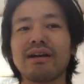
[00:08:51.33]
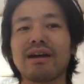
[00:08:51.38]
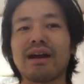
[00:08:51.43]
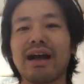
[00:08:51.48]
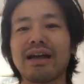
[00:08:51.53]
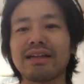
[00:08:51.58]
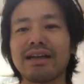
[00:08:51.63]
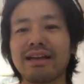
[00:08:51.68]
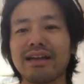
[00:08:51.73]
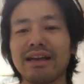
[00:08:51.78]

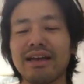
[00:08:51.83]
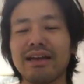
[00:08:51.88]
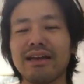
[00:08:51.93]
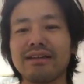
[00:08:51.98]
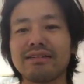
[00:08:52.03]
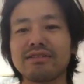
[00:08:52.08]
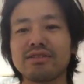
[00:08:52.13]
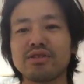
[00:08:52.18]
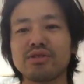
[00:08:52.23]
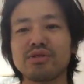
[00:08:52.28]
かなりね
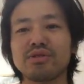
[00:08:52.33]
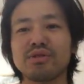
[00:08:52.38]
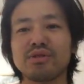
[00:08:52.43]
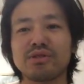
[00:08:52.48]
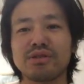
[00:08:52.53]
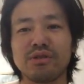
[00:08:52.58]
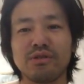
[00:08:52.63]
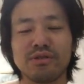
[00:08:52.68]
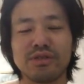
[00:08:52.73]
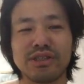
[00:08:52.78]
注意を
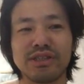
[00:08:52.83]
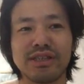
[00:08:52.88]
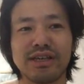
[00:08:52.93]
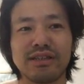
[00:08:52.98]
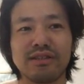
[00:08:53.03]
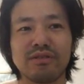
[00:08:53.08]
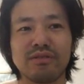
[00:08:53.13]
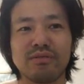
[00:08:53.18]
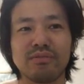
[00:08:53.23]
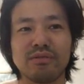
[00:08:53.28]
してほしいな
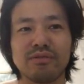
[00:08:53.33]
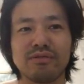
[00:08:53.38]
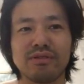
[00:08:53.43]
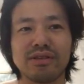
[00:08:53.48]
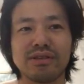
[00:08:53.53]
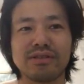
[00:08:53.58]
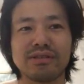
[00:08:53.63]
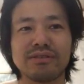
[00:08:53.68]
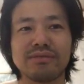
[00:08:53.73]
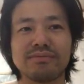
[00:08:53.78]
と思うん
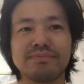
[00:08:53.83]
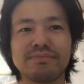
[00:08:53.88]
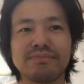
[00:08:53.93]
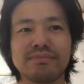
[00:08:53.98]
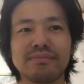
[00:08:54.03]
です